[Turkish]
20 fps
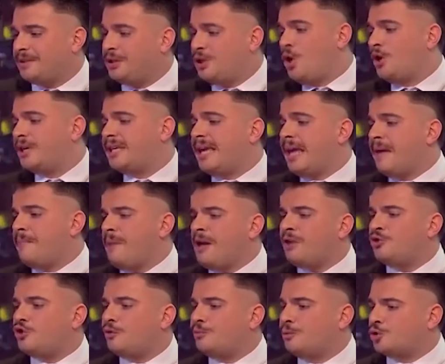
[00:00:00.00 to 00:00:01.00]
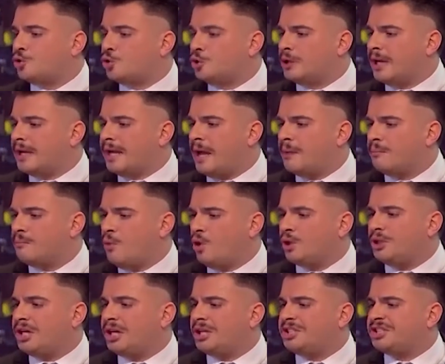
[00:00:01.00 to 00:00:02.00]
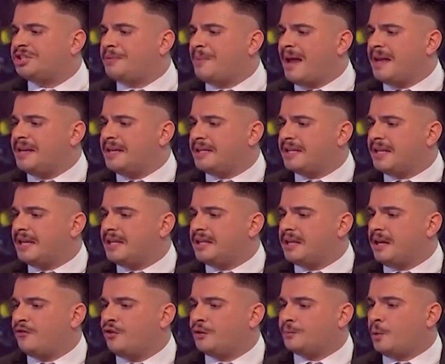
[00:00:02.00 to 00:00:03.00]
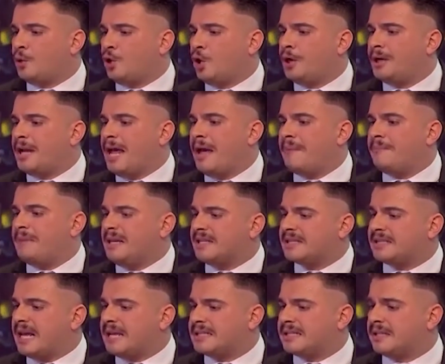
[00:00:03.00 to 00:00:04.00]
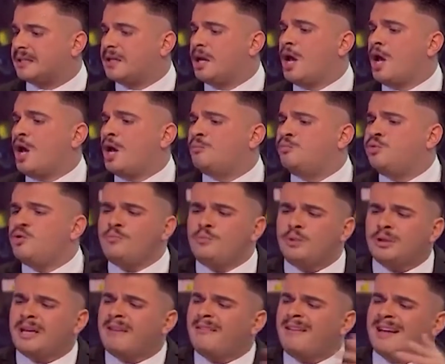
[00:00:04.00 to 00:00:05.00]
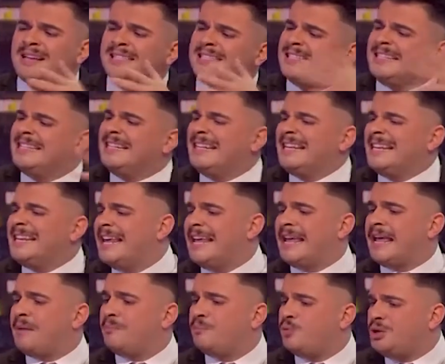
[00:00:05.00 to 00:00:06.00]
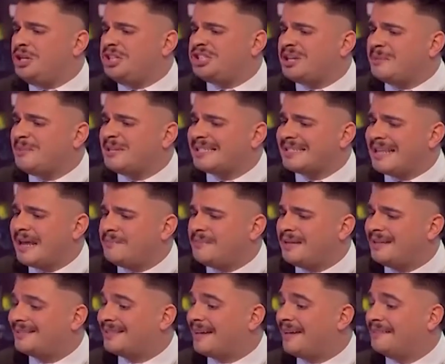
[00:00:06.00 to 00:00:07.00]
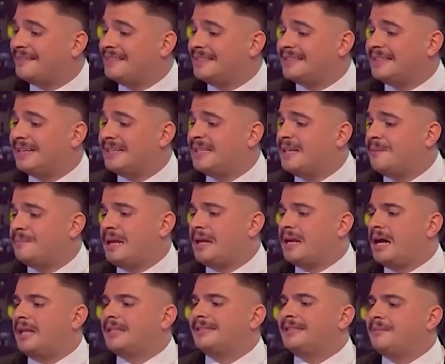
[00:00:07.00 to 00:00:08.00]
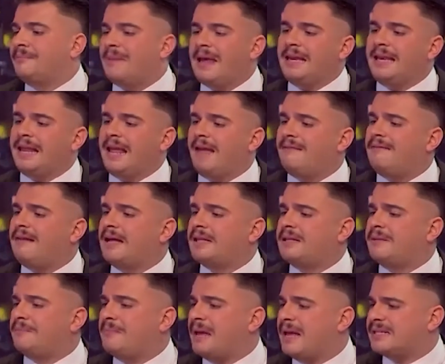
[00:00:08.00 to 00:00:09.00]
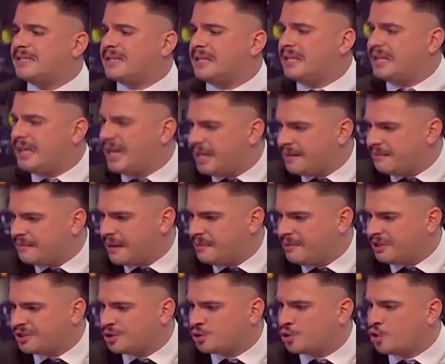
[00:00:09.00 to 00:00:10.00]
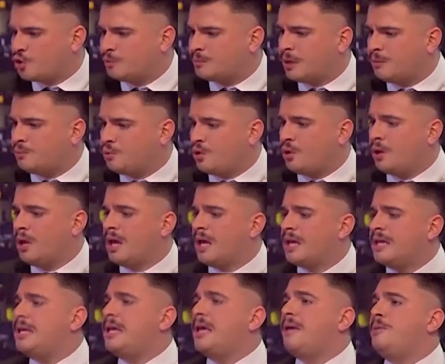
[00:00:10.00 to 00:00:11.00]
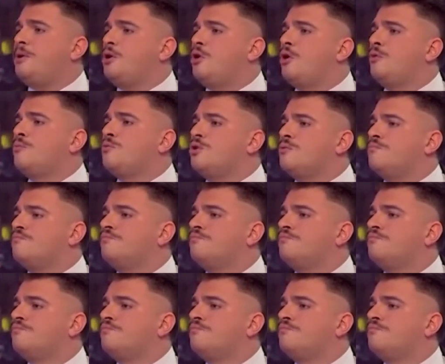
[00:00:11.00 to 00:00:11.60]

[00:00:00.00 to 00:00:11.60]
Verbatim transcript: Diyor ki metrobüs kullanan moda çimenliklerinde futbol oynayan bir insansın. Bu mütevaziliğini, bu içimizden biri tavrını da kimden aldığın belli. Evladım ben seni yerim demiş. Sorum da bu. Yiyebiliyor muyum?